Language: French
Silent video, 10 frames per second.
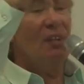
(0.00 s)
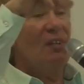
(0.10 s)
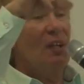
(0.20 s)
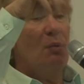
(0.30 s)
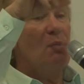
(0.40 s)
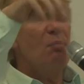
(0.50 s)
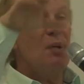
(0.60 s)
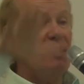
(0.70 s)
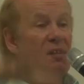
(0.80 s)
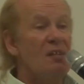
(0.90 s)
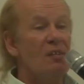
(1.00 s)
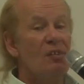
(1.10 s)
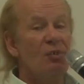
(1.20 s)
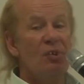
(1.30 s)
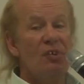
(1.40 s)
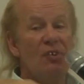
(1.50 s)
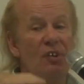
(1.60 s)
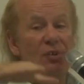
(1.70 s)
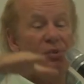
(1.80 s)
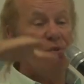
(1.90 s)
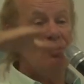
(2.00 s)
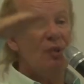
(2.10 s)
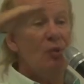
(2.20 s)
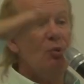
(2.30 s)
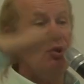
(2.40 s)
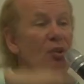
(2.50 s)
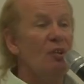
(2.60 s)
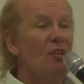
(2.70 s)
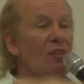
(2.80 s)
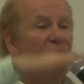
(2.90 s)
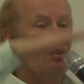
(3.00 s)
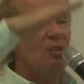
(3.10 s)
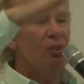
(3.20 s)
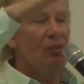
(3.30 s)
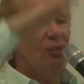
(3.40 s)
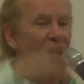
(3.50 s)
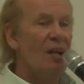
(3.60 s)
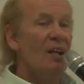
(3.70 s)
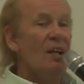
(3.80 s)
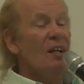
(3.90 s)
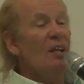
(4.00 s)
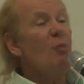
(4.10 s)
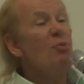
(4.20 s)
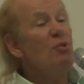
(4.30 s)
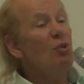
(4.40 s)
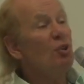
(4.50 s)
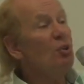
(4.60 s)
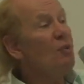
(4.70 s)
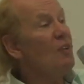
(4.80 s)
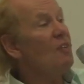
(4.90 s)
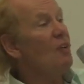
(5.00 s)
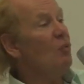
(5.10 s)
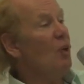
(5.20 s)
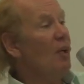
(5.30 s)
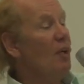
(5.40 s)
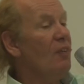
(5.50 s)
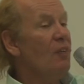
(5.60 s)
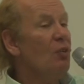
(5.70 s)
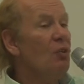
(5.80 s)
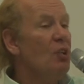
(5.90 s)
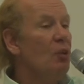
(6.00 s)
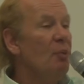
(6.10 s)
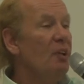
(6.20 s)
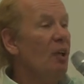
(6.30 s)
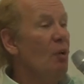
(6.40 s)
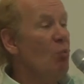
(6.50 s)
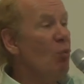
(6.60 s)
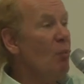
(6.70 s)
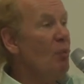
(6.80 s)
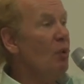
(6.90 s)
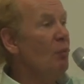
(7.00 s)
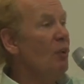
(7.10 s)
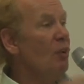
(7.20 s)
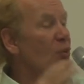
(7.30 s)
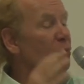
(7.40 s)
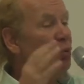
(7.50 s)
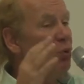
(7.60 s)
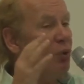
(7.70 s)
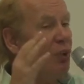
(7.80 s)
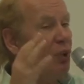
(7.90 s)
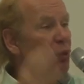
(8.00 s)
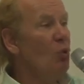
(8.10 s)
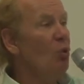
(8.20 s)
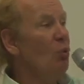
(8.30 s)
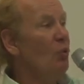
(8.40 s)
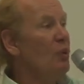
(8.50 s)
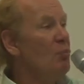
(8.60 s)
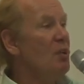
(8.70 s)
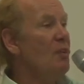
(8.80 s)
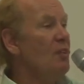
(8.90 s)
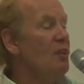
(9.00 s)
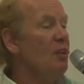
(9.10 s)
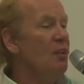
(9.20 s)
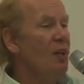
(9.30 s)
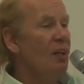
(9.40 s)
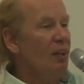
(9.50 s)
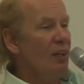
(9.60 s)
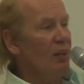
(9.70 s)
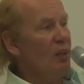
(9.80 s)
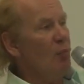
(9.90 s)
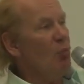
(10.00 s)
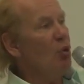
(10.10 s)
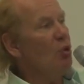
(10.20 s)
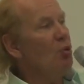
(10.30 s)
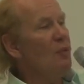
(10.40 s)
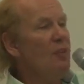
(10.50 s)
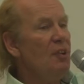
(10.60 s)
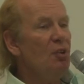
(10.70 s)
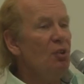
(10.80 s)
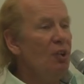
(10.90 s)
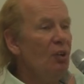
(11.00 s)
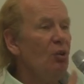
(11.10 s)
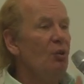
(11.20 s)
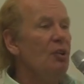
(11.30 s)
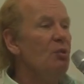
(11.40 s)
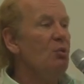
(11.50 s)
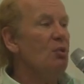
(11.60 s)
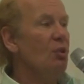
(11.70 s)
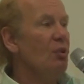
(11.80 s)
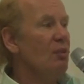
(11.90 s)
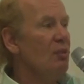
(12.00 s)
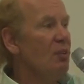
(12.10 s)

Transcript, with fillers: reste à la même place si on essaye de soulever le bloc en un seul. Euh, voilà. Il y a plusieurs choses à savoir, c'est ce que j'expliquerai moi-même, et je montrerai comment on déplace des, des blocs de 6 tonnes alors qu'on est tout seul.